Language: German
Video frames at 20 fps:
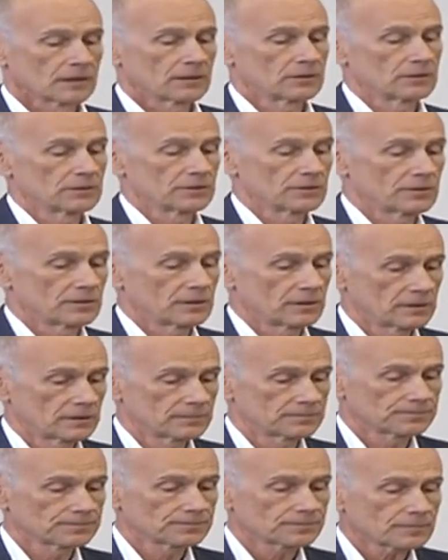und äh,
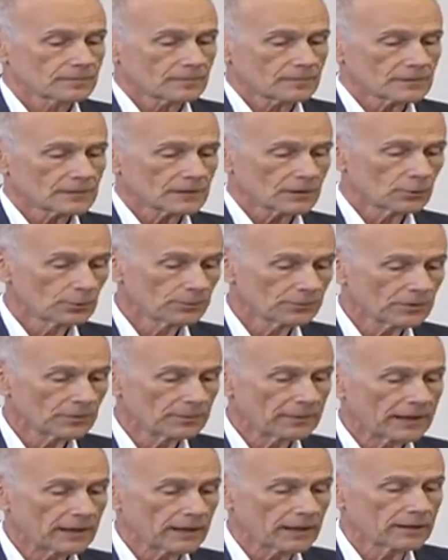umso
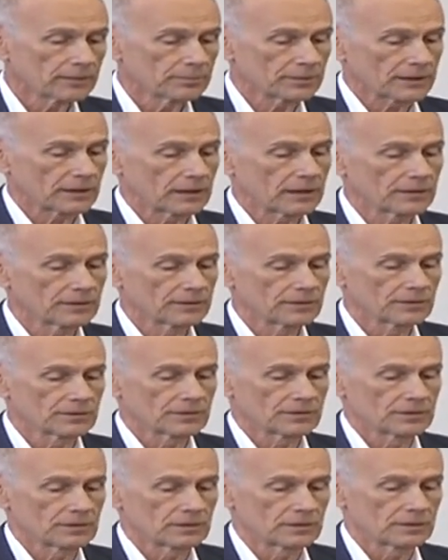mehr ein Bereich
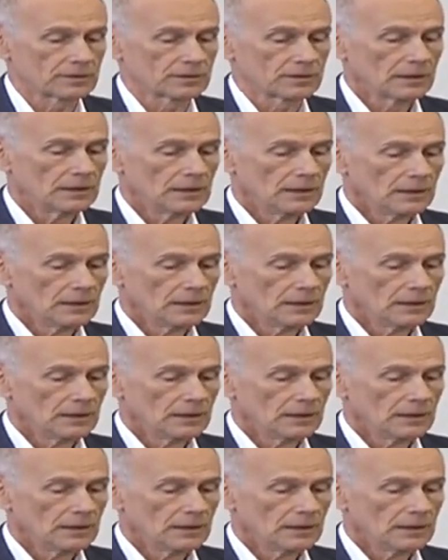ist, äh,